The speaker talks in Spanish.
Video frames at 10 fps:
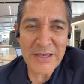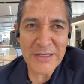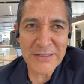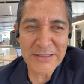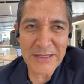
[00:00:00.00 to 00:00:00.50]

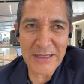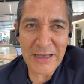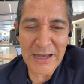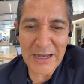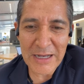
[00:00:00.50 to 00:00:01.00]

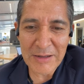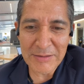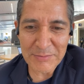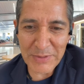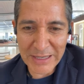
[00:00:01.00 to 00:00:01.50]
este,
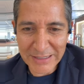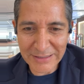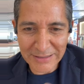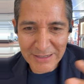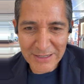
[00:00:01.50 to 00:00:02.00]
a, ver
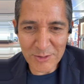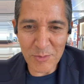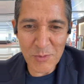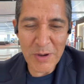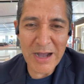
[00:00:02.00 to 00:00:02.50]

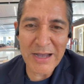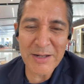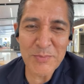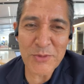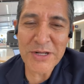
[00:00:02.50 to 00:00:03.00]
cómo va
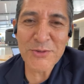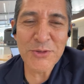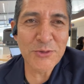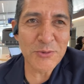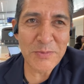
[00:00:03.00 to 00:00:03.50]
el
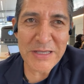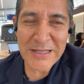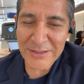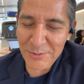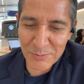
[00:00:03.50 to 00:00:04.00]
progreso de sus
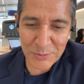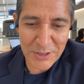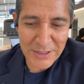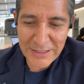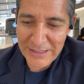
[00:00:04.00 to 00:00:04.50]
vidas, cómo
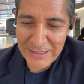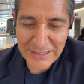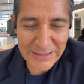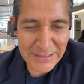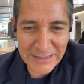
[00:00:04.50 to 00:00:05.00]

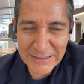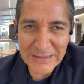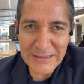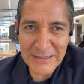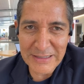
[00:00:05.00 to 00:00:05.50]
eh, eh,
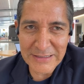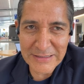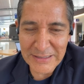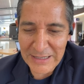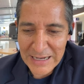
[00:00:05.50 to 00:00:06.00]
eh,
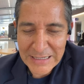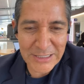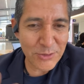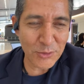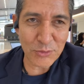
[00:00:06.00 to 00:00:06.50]
este, han
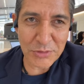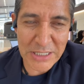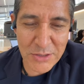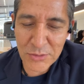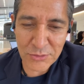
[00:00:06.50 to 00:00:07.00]
crecido
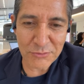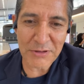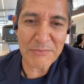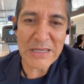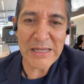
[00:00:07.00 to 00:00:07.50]
sus hijos, sus
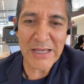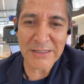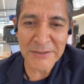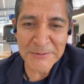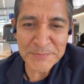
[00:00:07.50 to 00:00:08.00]

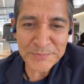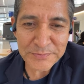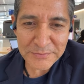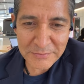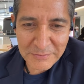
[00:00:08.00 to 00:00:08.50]
familias.
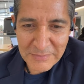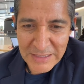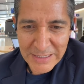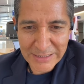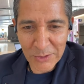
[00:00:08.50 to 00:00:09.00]

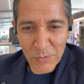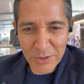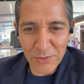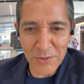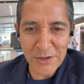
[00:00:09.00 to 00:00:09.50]
Y
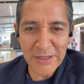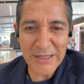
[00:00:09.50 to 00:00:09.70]
recuerdo